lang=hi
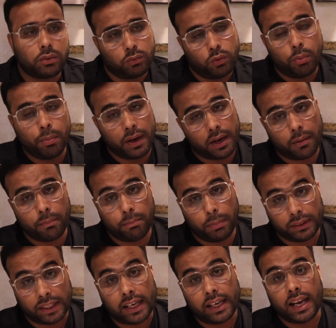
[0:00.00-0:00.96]
वो ब्रेकअप
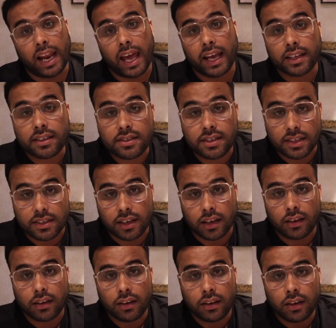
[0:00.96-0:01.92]
बताने लायक चीज़ है
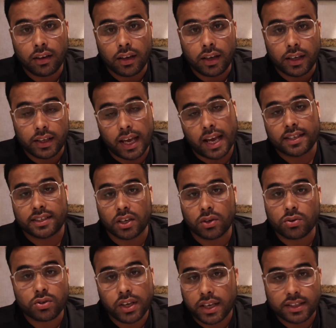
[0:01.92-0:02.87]
या ऐसा
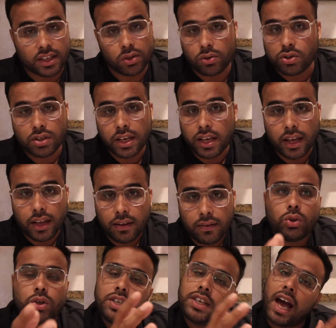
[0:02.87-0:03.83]
कुछ ऐसा तो कुछ नहीं है
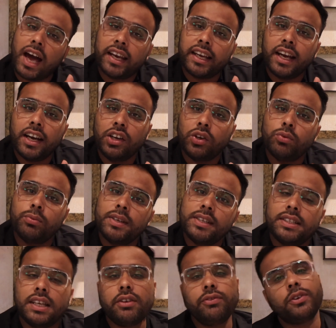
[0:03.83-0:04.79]
तो यारिया टू में
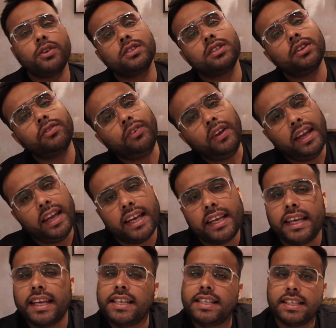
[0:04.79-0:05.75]
सिर्फ और सिर्फ
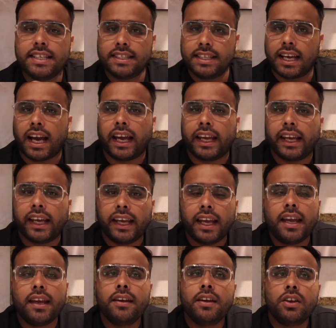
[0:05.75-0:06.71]
एक ही चीज़ दिखाई गई
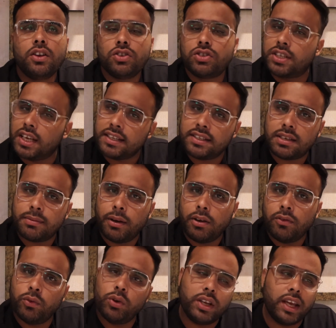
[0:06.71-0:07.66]
है सेंसिबल
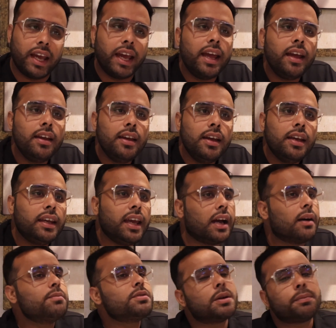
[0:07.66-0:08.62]
वो ये है कि
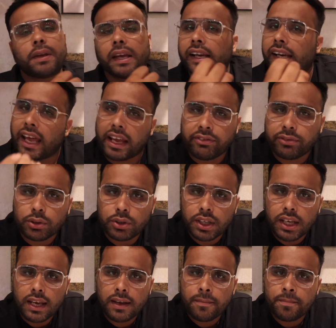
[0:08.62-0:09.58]
हम सबकी एक लाइफ
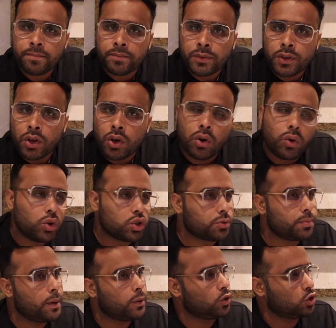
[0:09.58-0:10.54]
होती है
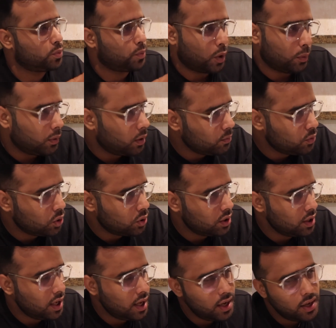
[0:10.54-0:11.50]
उसमें कुछ प्रॉब्लम्स
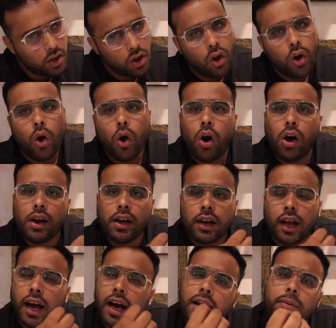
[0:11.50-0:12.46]
होती हैं और
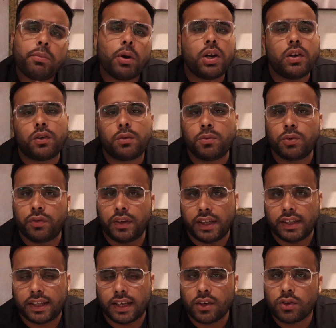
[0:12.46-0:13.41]
हर बॉलीवुड मूवी
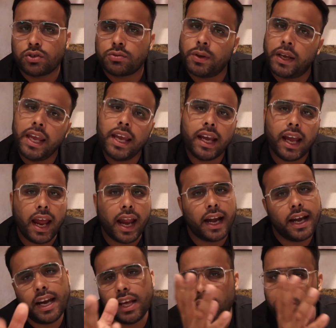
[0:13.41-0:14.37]
की तरह उसमें एक
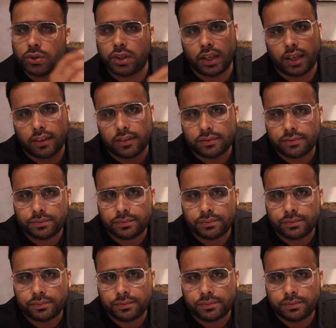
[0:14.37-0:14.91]
एंडिंग होती है